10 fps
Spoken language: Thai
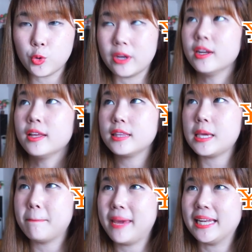หยวนตี
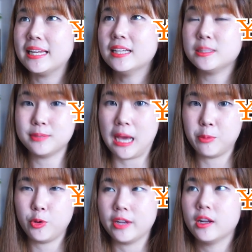เป็น13
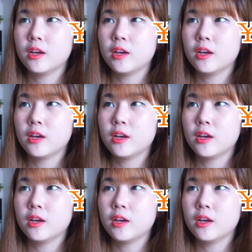หยวน